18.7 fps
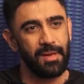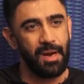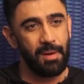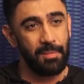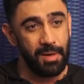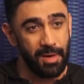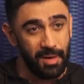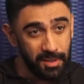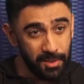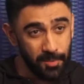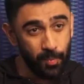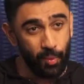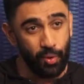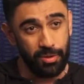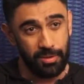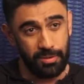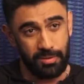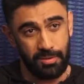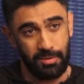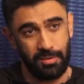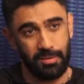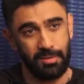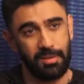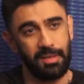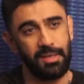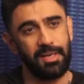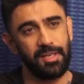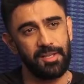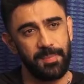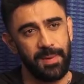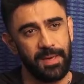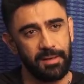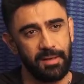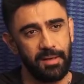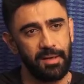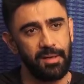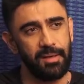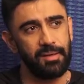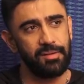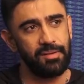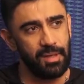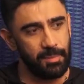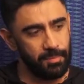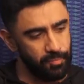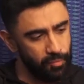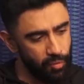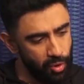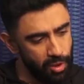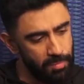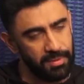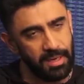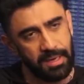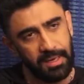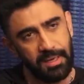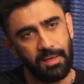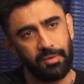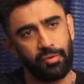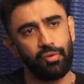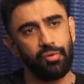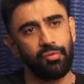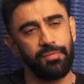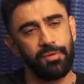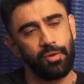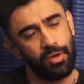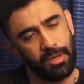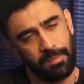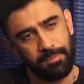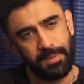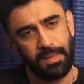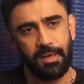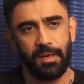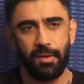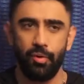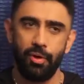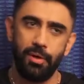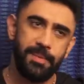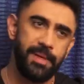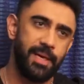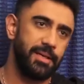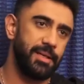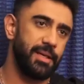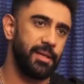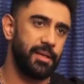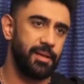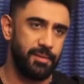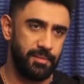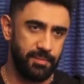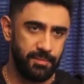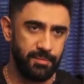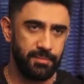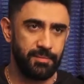हम हर स्पोर्ट की रिस्पेक्ट करें जब वो हम करेंगे तो फिर ओलंपिक के गोल्ड भी आ जाएंगे